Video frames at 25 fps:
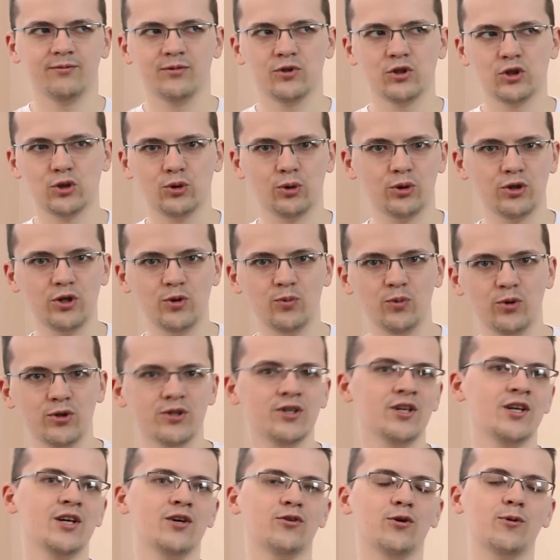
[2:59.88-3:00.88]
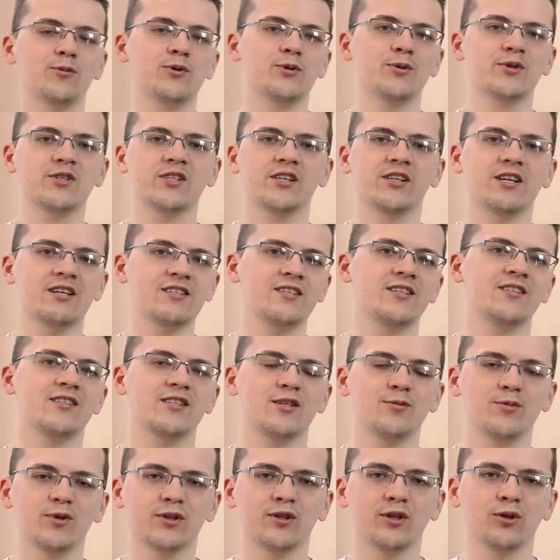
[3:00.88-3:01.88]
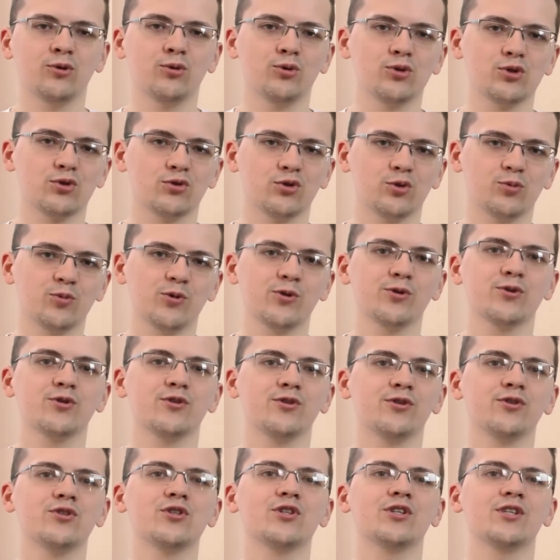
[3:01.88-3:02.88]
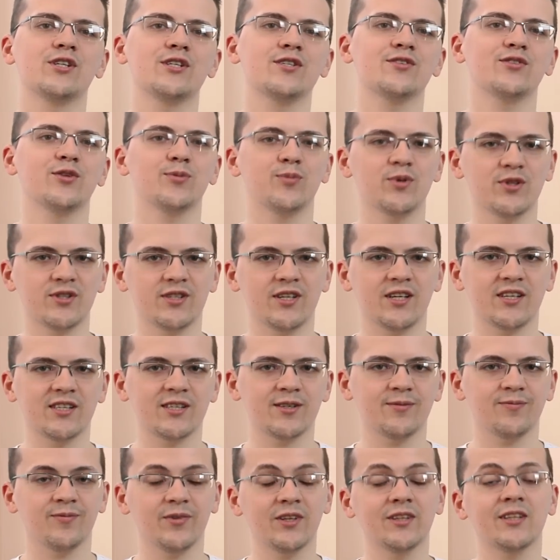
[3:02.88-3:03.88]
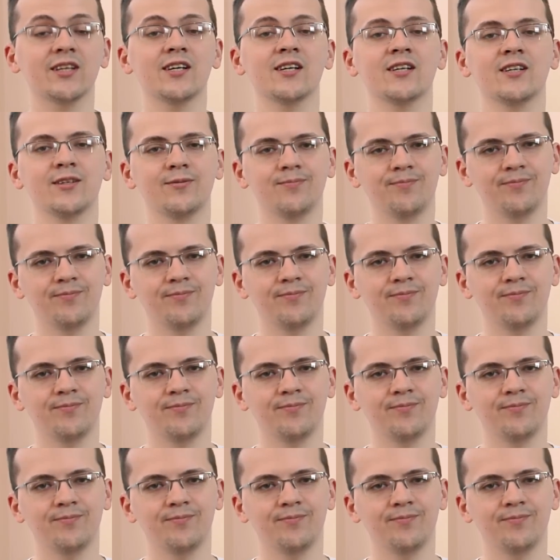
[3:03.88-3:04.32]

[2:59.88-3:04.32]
что-нибудь. В общем, если хотите себе такую же футболку, ссылочка есть в описании. Итак,